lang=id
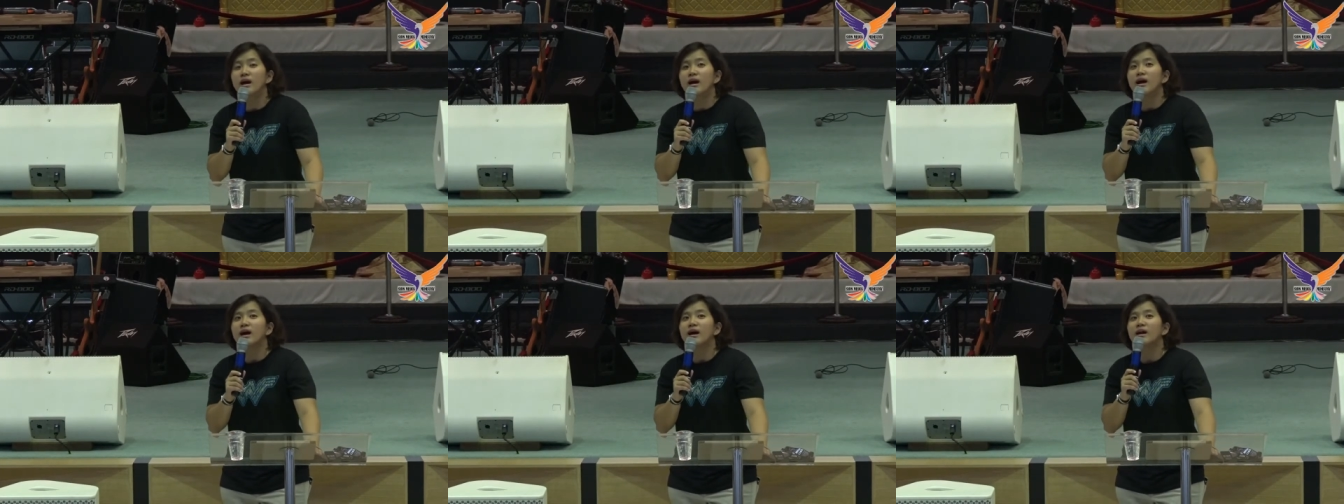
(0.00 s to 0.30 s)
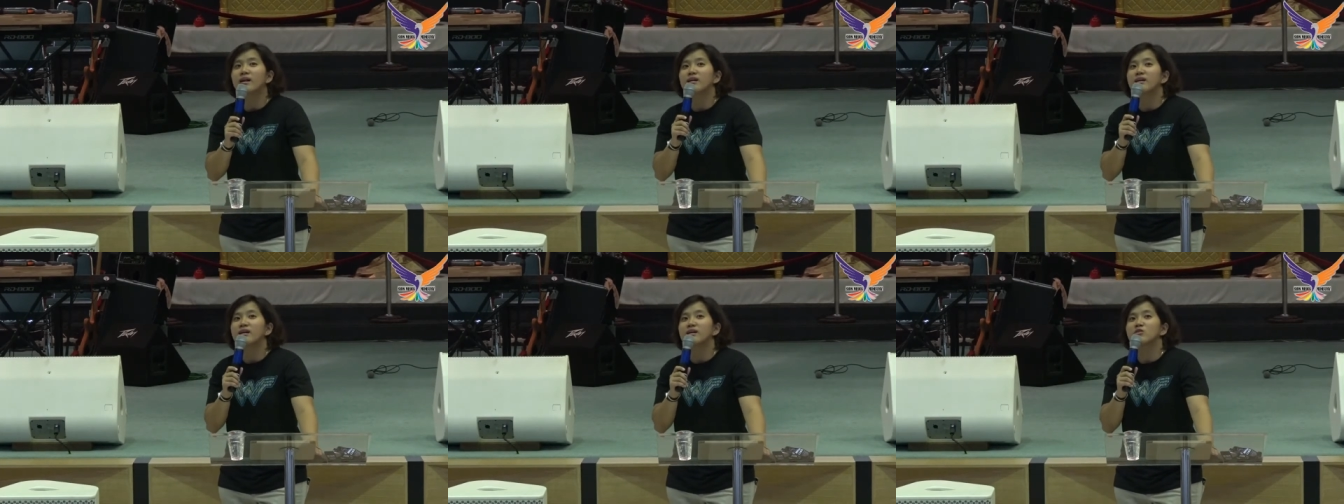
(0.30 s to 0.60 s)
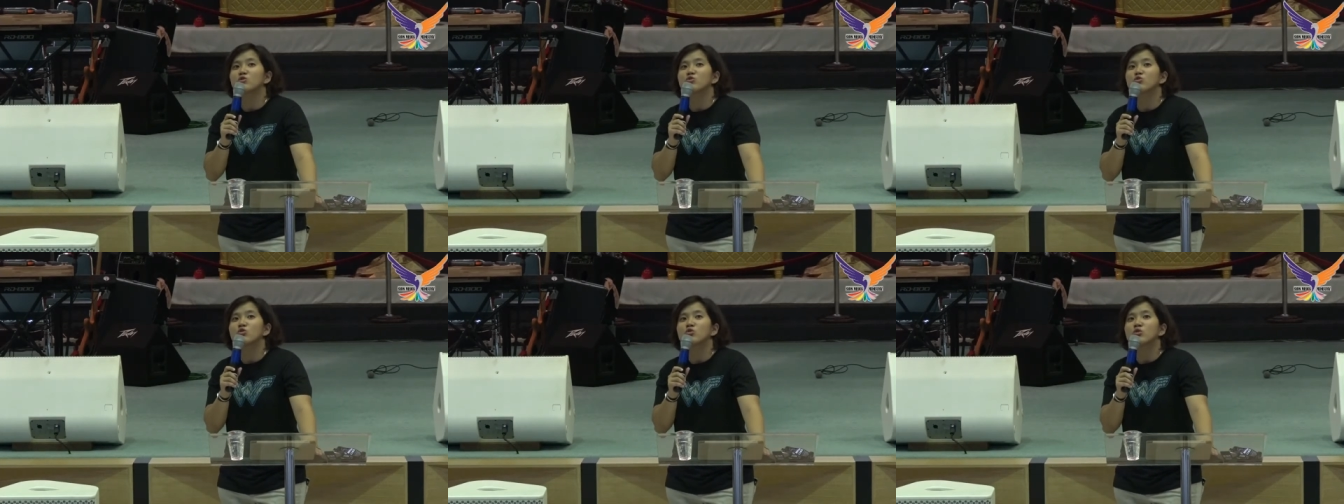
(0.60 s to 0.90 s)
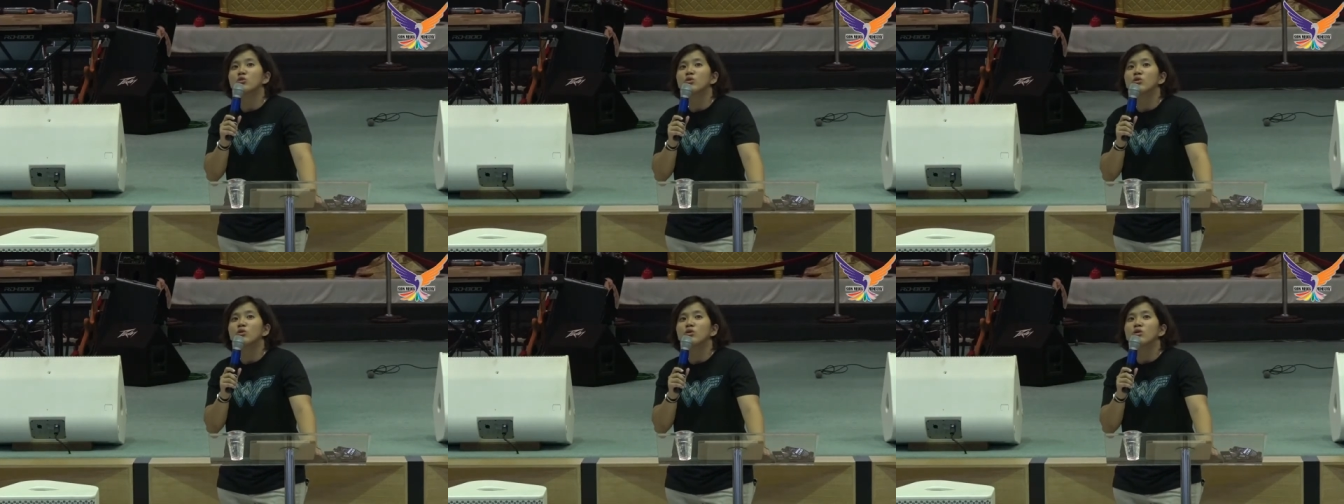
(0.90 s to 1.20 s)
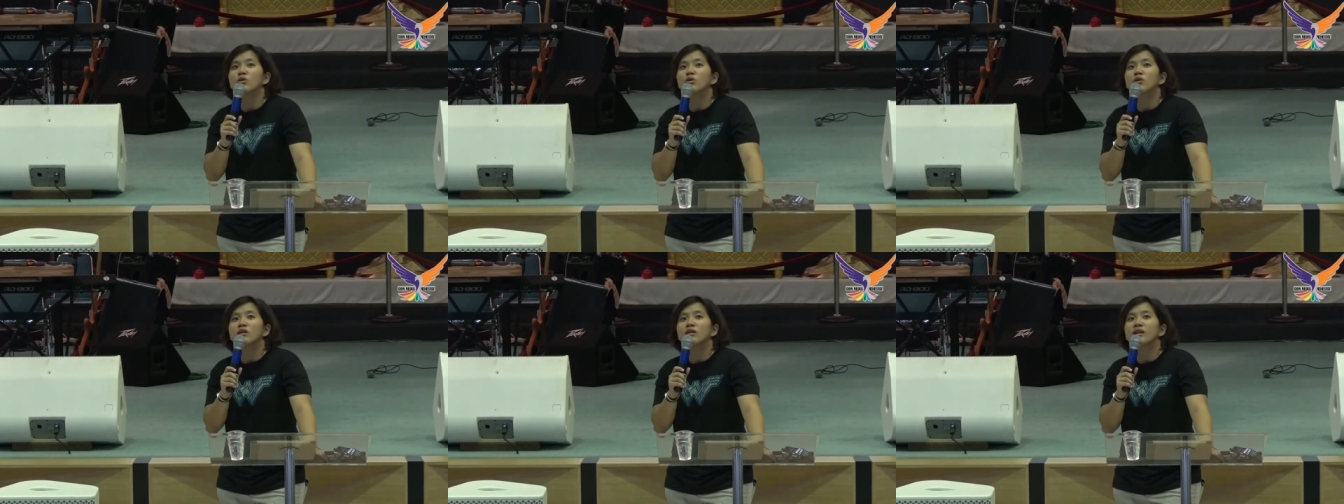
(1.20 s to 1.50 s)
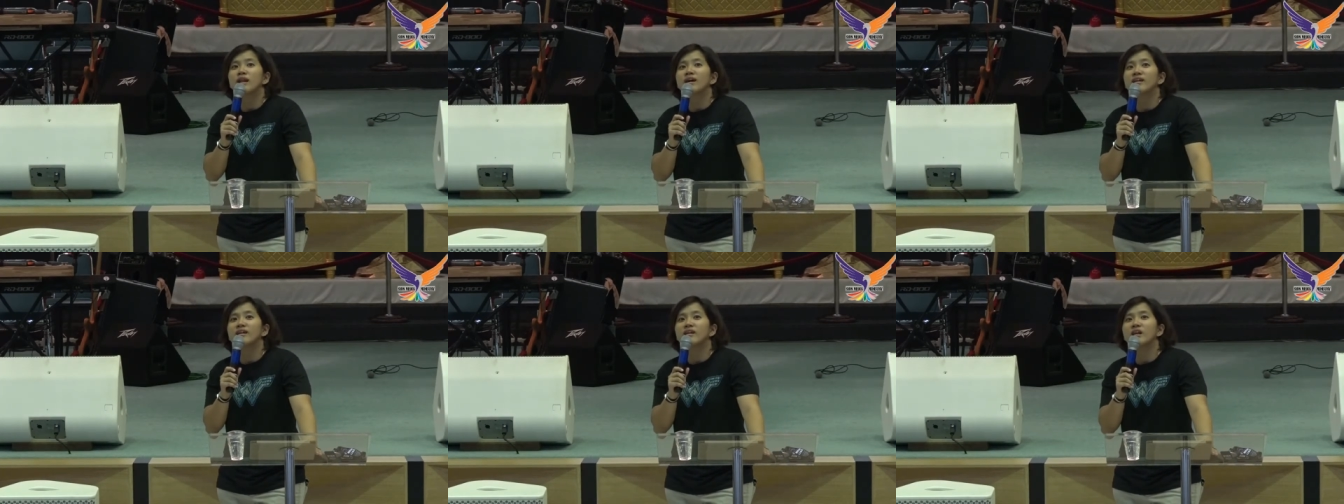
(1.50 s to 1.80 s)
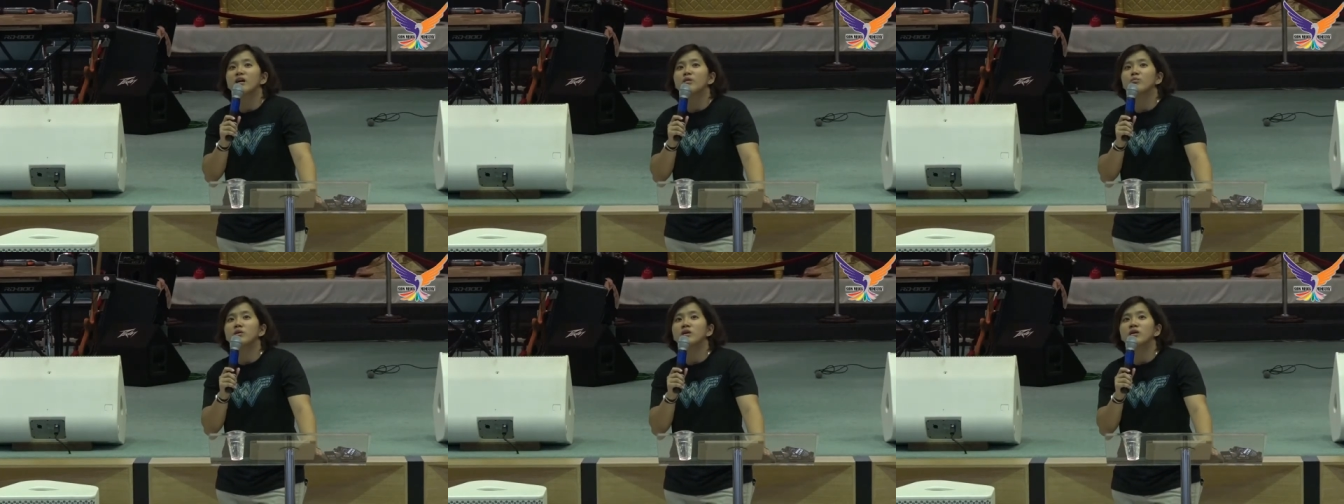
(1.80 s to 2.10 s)
Karena itu,
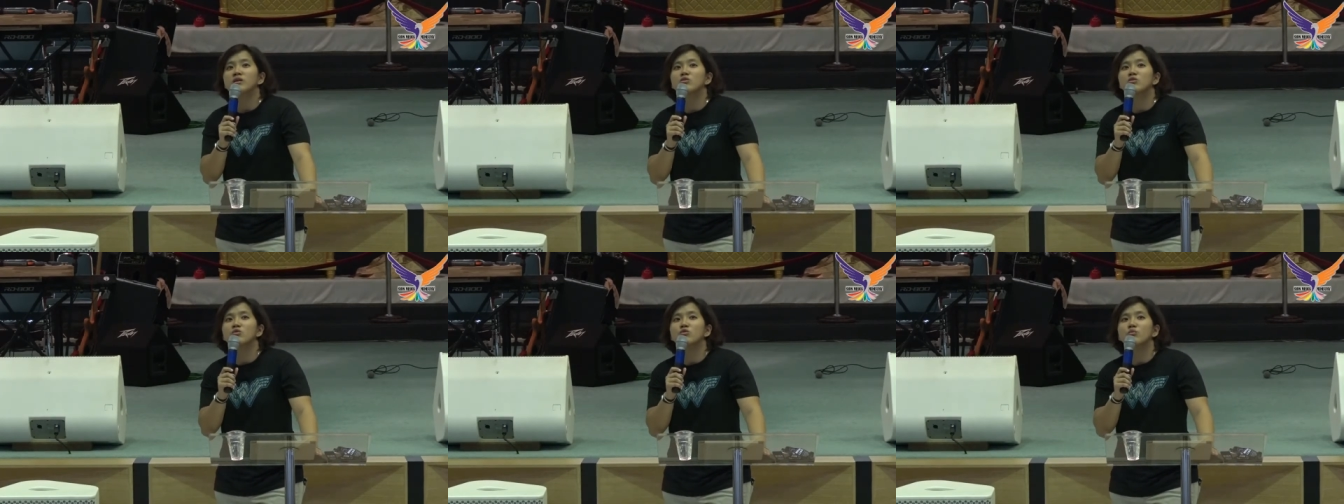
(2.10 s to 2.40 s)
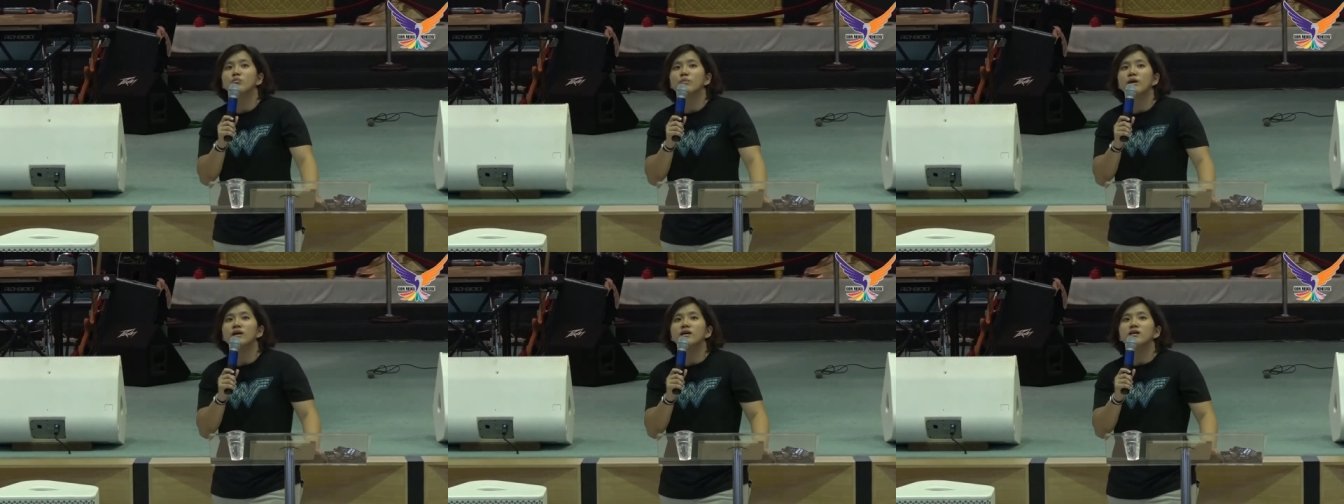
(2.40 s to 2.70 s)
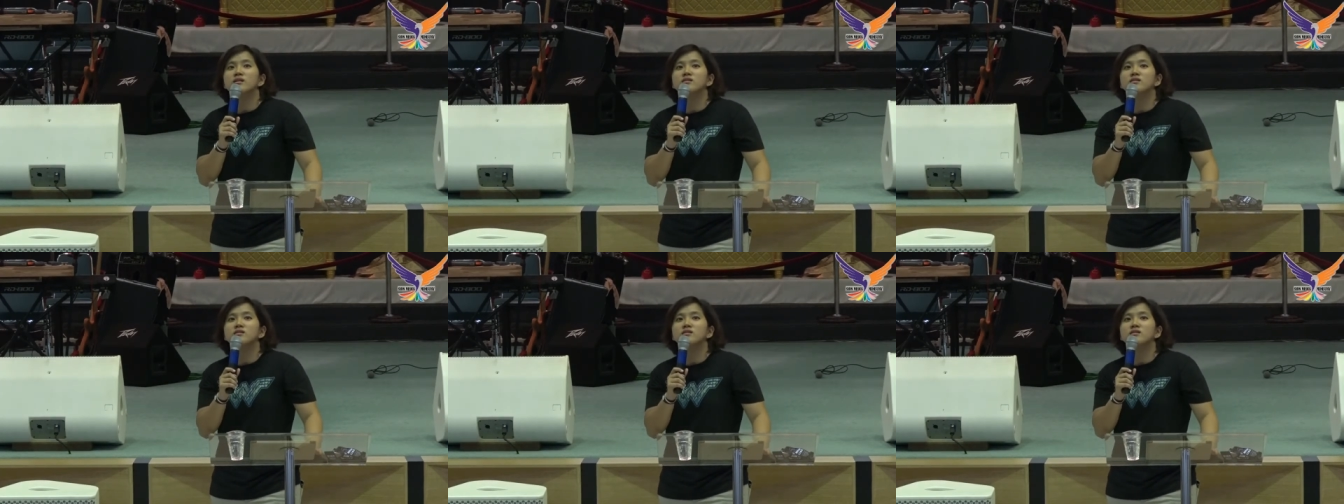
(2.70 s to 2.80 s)
larilah begitu rupa